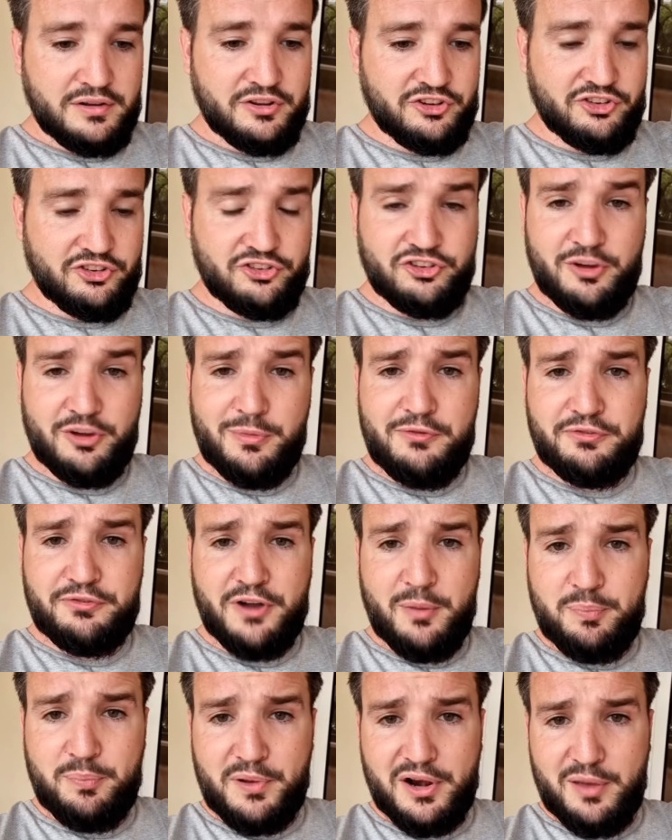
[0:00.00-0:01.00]
J'ai jamais
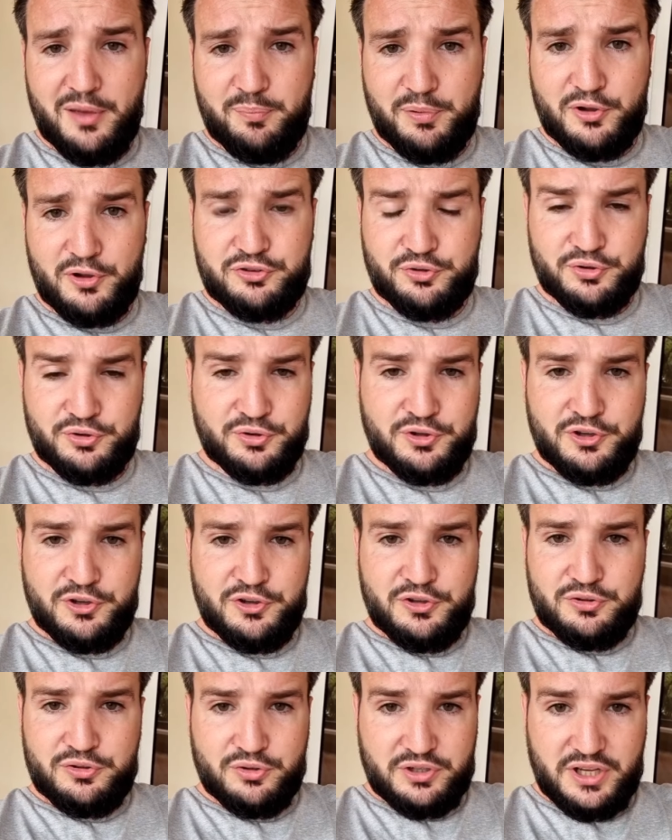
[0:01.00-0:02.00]
frappé à la porte
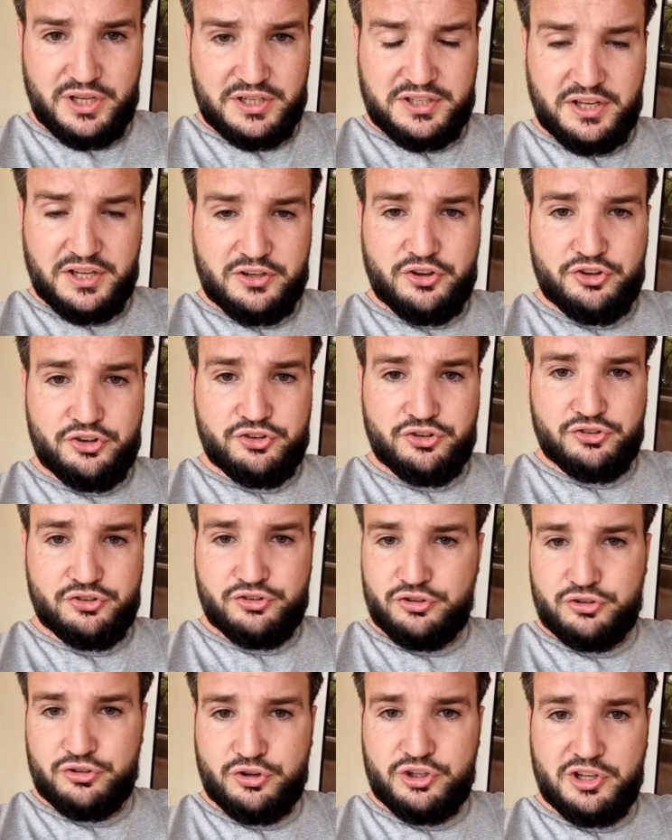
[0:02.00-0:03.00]
de, quelqu'un que je,
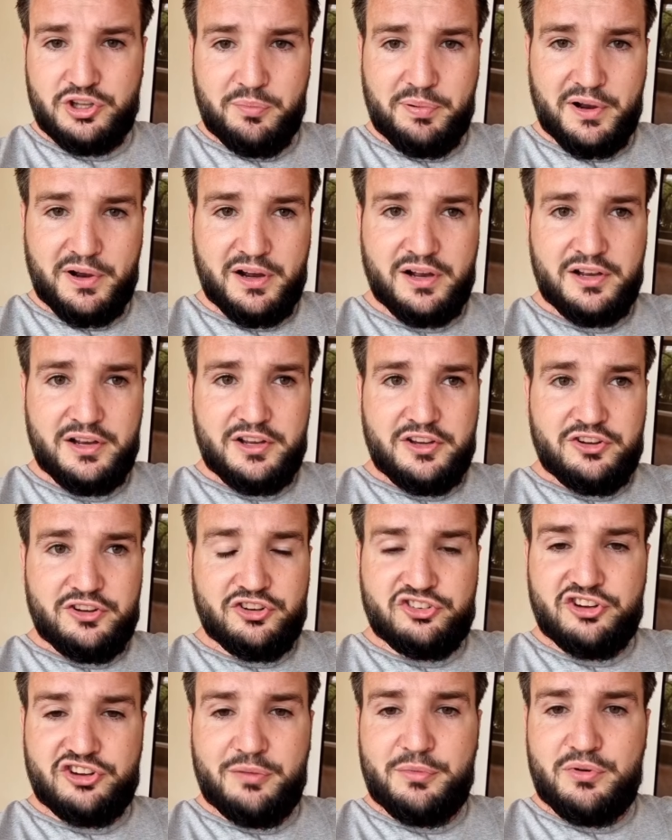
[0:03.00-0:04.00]
ne connais pas,
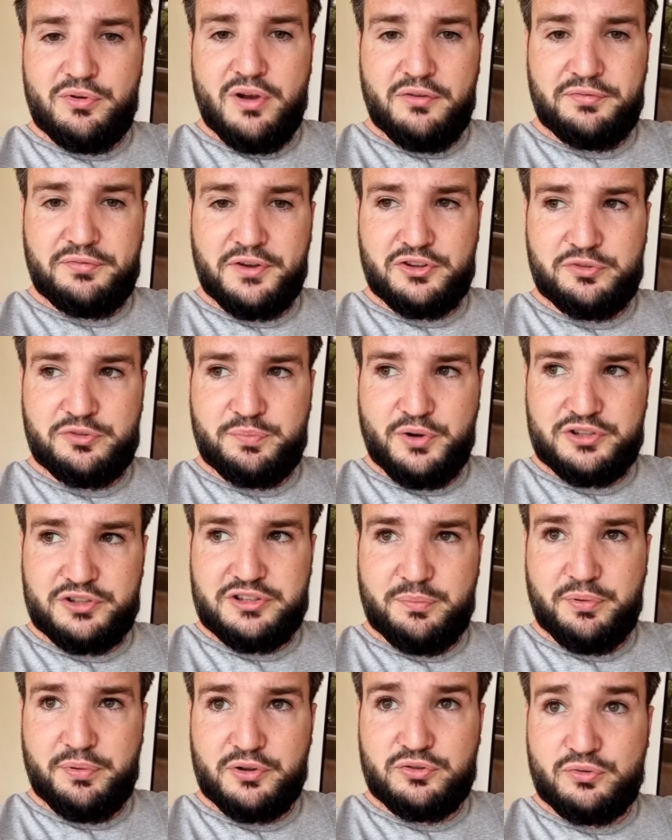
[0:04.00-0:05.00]
jamais eu à faire de
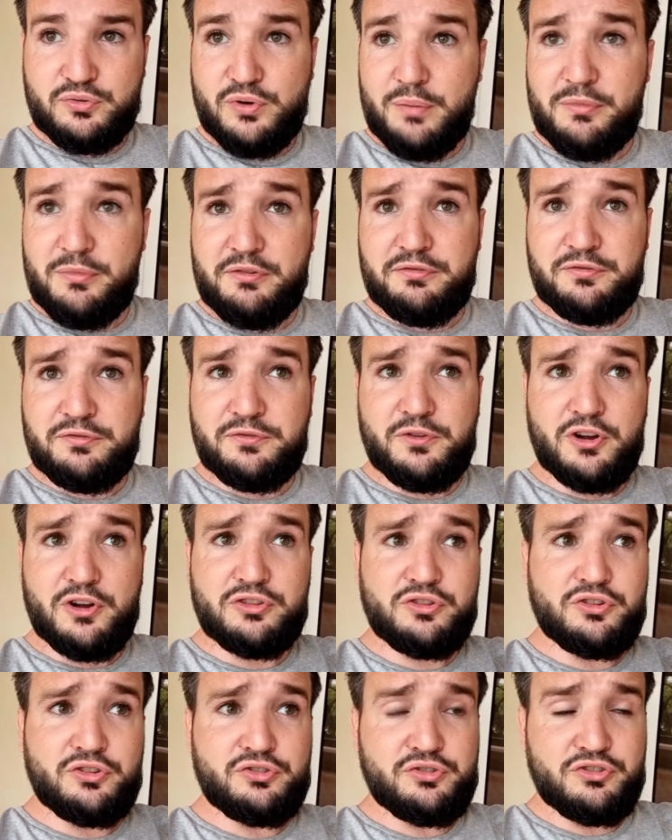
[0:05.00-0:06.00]
porte-à-porte quoi, mais
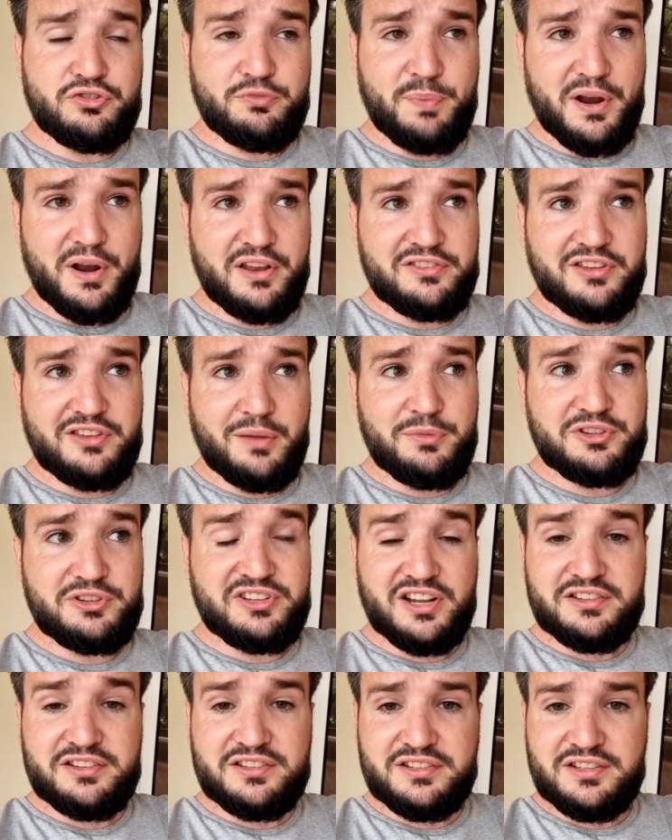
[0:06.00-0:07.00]
vendre juste par
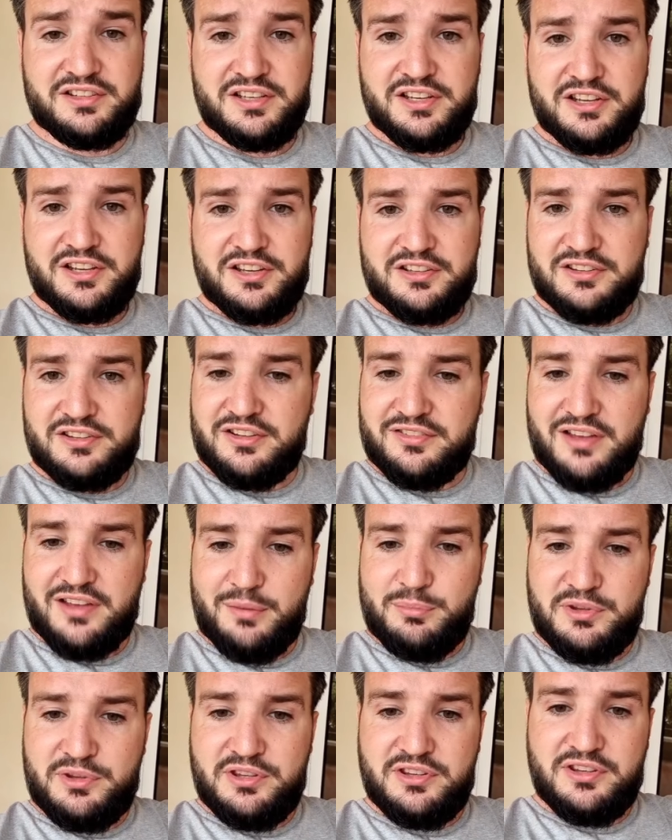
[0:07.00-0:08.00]
l'intermédiaire des,
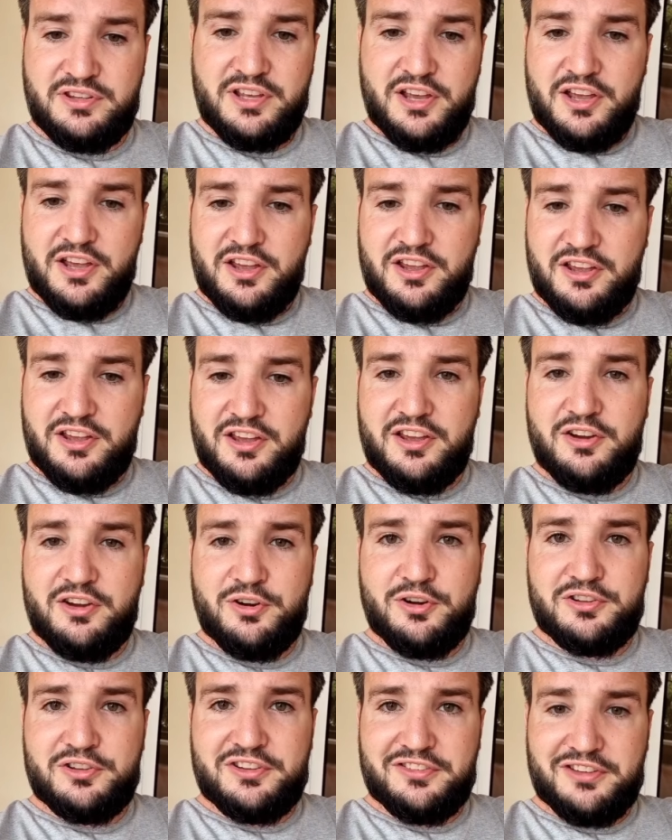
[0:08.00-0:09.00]
amis et
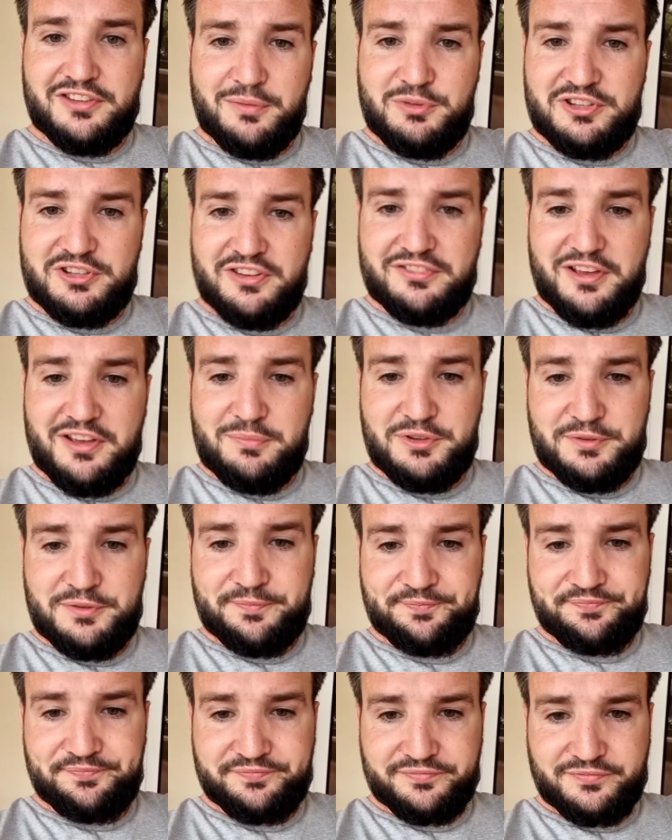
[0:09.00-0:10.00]
des amis des amis.
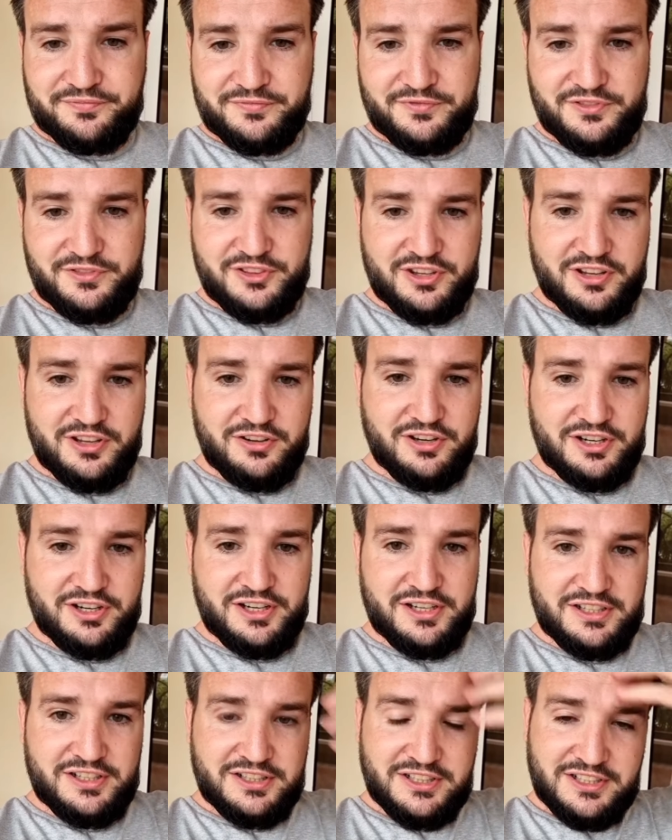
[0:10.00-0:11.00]
Voilà.